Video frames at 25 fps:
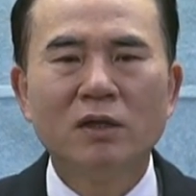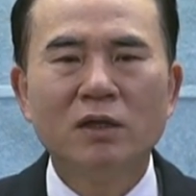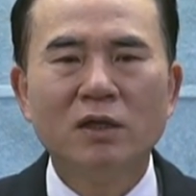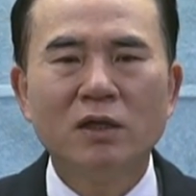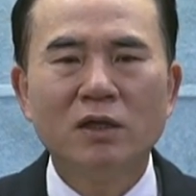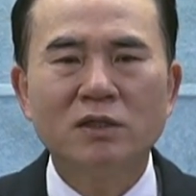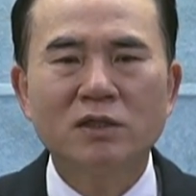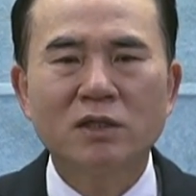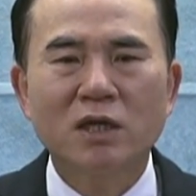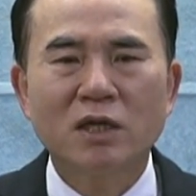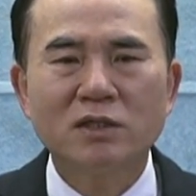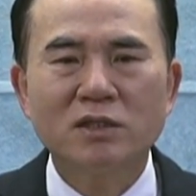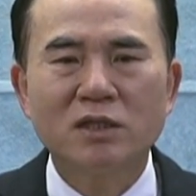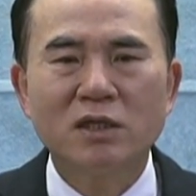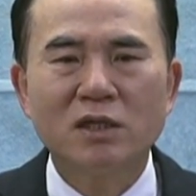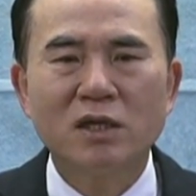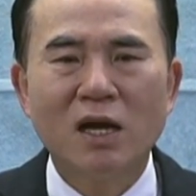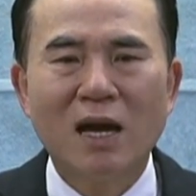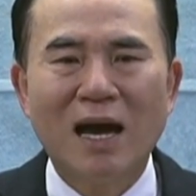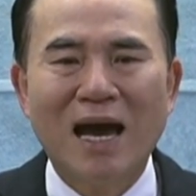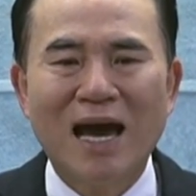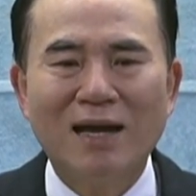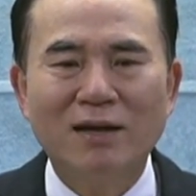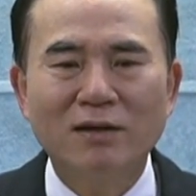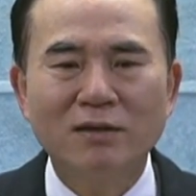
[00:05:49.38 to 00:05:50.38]
이
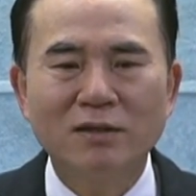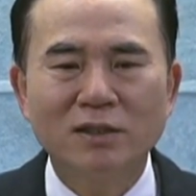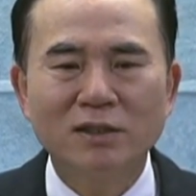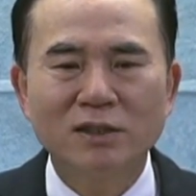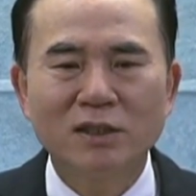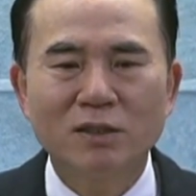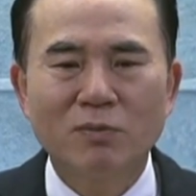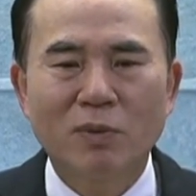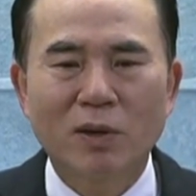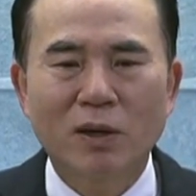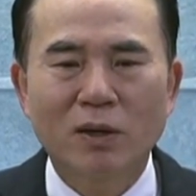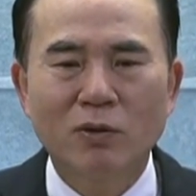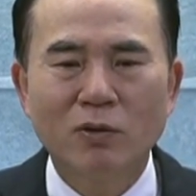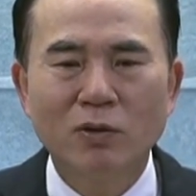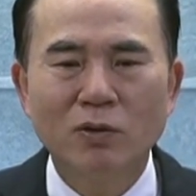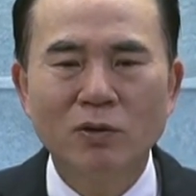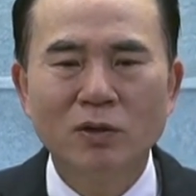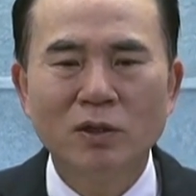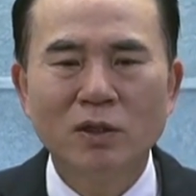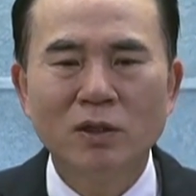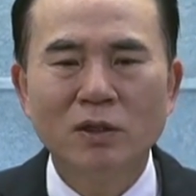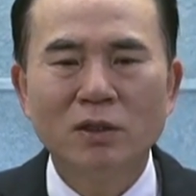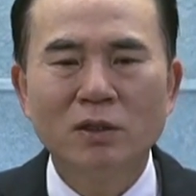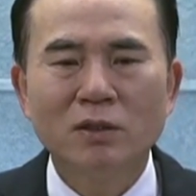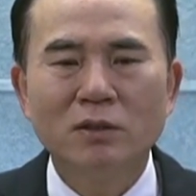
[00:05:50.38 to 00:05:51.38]
사실을 아는 것이
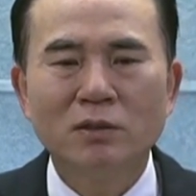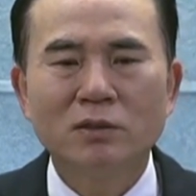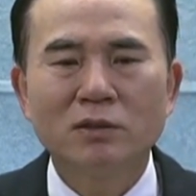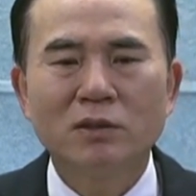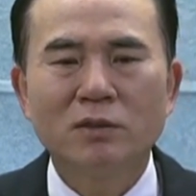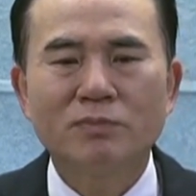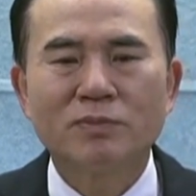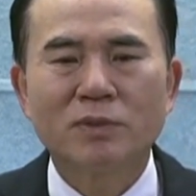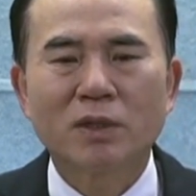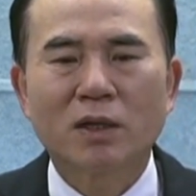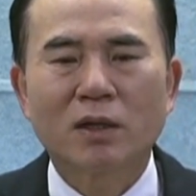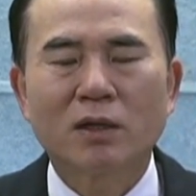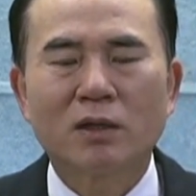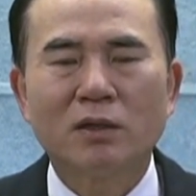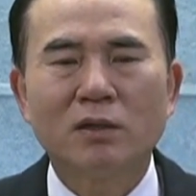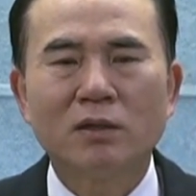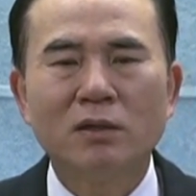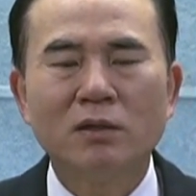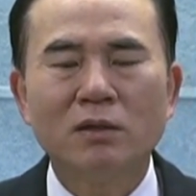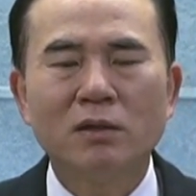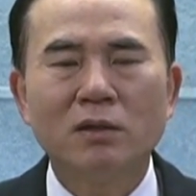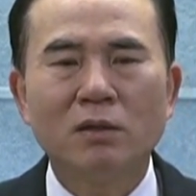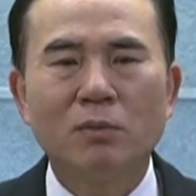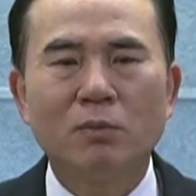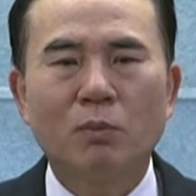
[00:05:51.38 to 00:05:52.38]
바로
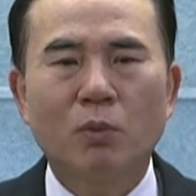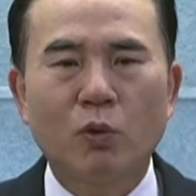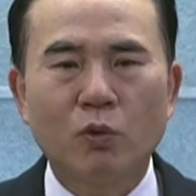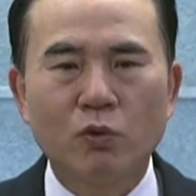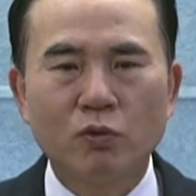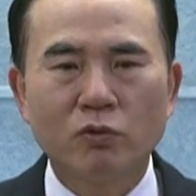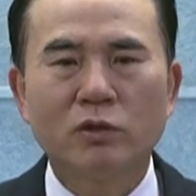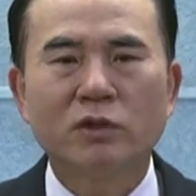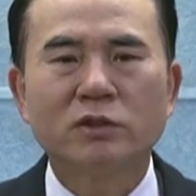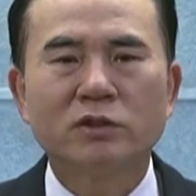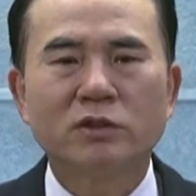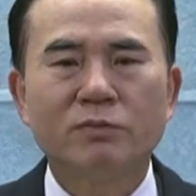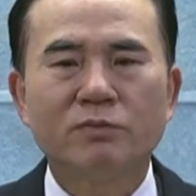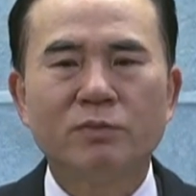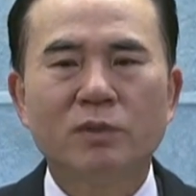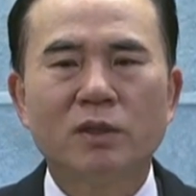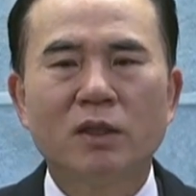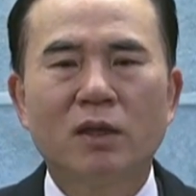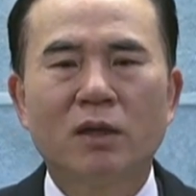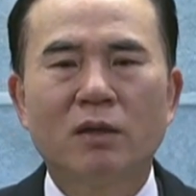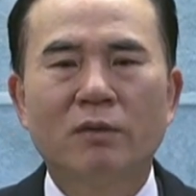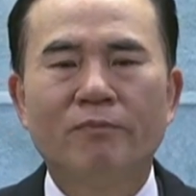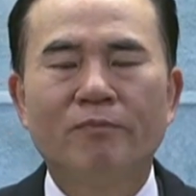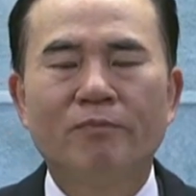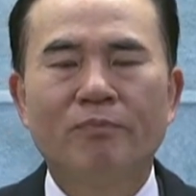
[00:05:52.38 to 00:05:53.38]
십자가를 보는 것입니다.